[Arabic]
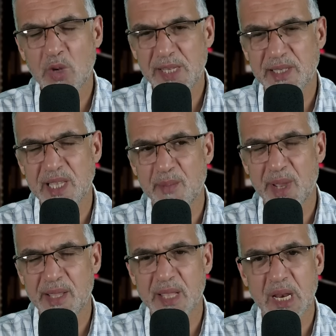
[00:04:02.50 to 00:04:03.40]
ولا
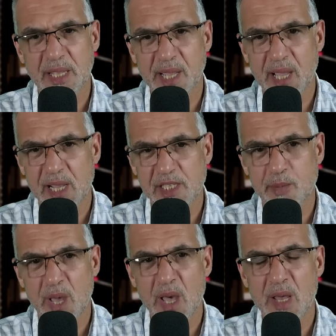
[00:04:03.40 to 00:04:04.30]
سيما ان الهضره
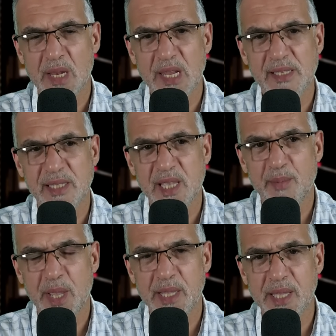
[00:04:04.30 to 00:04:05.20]
غتبقى لا
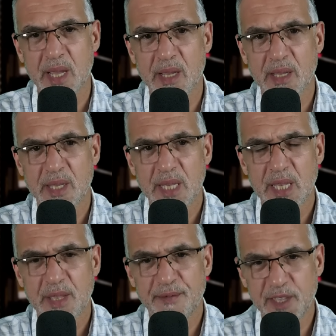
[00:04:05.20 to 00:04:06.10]
سيما ان
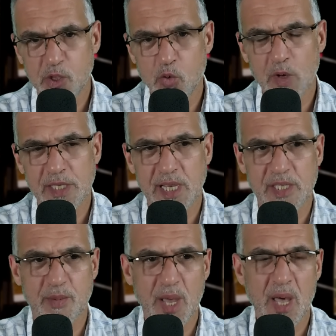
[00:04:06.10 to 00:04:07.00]
فيديوهات
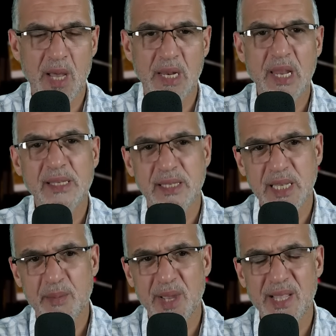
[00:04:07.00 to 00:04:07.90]
غتبقى لا
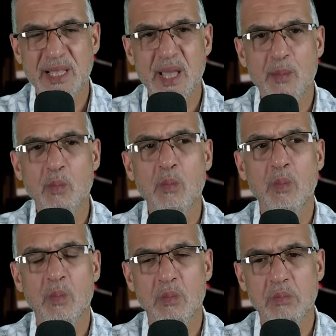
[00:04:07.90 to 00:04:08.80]
سيما ان
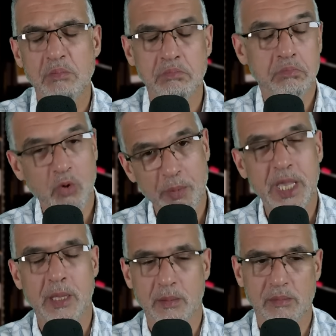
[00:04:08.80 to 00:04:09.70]

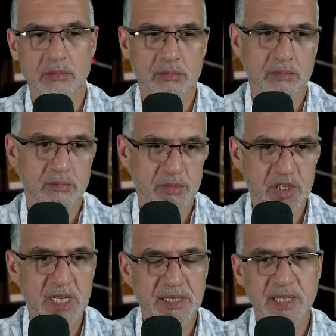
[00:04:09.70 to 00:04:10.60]
ممكن
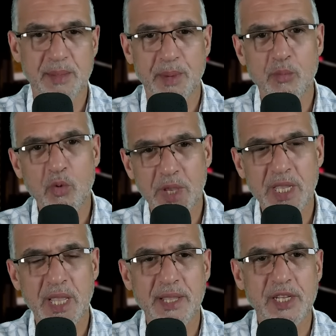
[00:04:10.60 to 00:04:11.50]
شي لا سيما
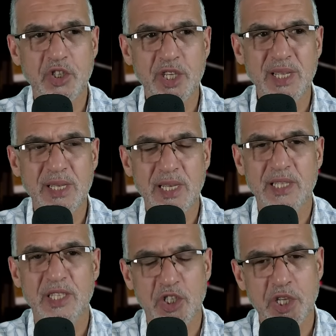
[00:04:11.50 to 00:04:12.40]
ممكن ان الشيء
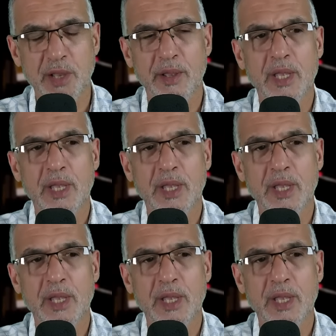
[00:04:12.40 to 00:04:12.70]
يتنشر